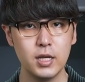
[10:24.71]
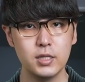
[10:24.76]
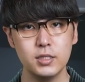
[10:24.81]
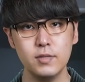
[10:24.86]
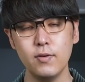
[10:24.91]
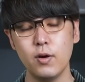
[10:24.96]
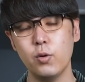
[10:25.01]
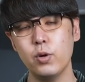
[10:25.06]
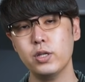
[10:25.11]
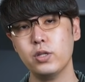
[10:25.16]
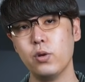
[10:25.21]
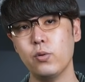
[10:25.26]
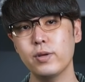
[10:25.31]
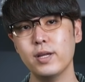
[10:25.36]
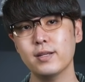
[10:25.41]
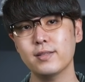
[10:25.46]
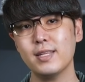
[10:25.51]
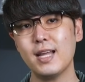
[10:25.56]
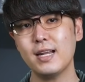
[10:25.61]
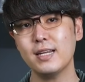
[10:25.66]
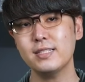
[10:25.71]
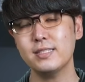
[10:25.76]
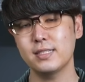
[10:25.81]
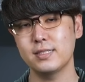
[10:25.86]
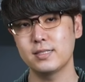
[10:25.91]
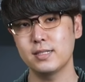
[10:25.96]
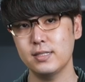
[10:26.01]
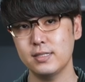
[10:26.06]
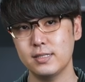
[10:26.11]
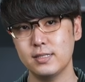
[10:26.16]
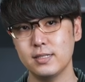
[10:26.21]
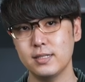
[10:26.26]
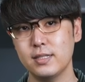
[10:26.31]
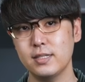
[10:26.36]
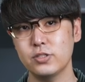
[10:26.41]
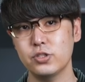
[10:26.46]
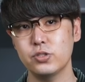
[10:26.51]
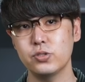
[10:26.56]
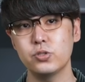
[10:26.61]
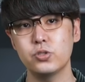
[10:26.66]
是否会同样大力谴责以色
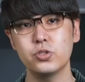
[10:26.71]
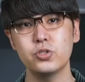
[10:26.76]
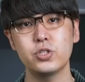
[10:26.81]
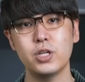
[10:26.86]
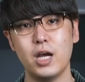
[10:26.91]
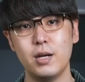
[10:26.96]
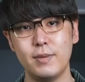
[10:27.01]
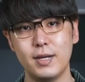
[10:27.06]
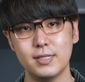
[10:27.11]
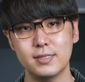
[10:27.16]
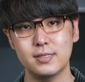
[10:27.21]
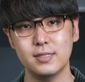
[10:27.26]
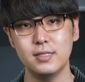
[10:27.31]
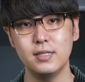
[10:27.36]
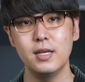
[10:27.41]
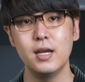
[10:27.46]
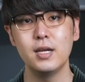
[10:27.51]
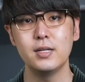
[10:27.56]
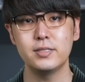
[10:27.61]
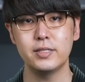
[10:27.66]
列，甚至支持哈马斯，